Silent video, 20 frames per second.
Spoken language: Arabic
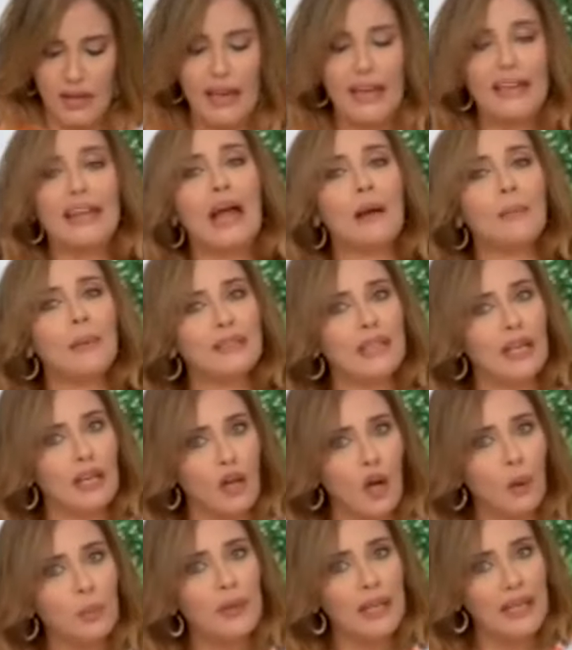احنا عملنا
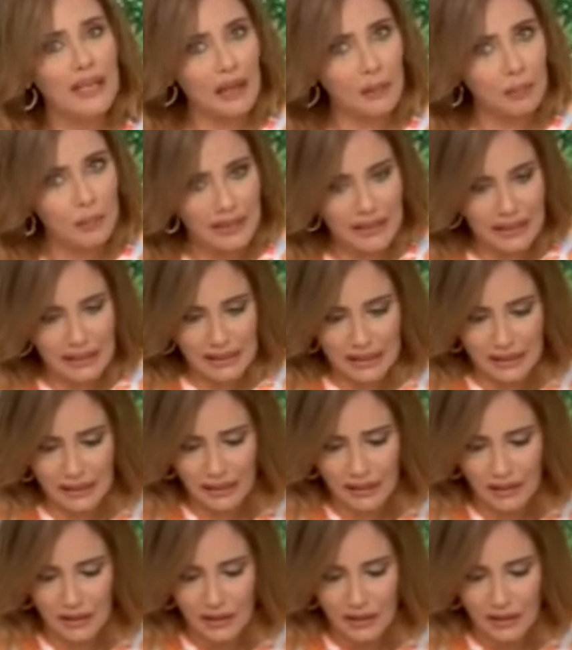الكب كيك قبل كده